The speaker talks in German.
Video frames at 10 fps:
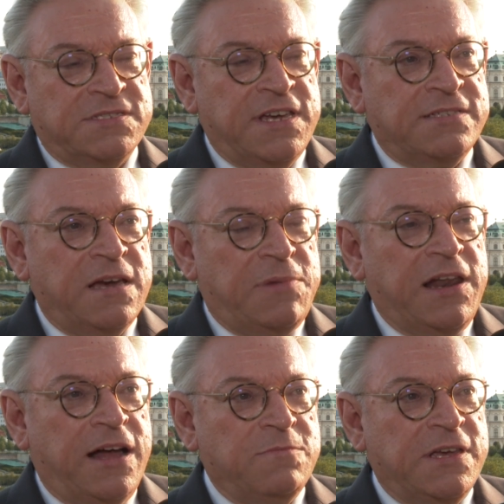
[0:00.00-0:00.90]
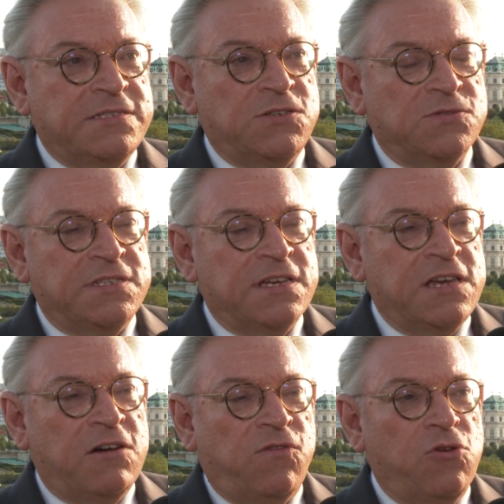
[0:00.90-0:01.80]
sehr, sehr planmäßig und sehr,
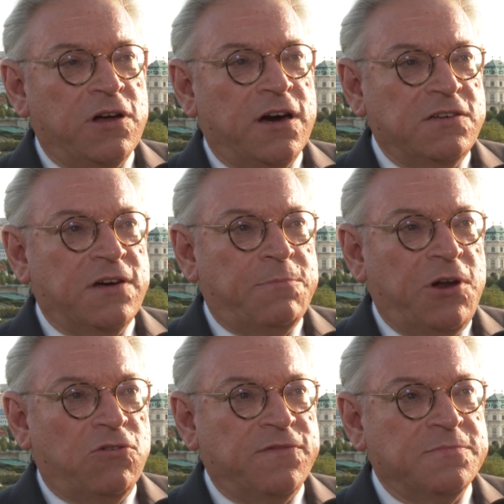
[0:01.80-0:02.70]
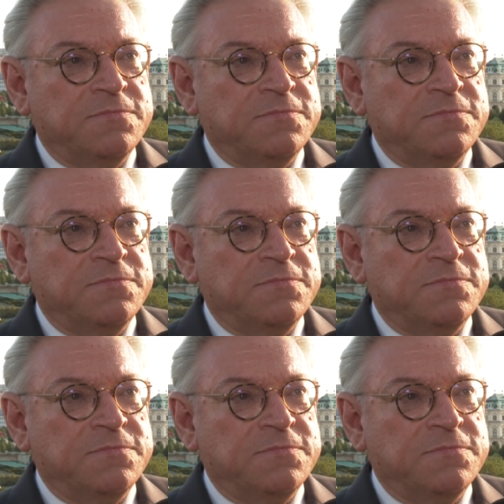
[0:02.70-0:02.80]
sehr erfolgreich ablaufen.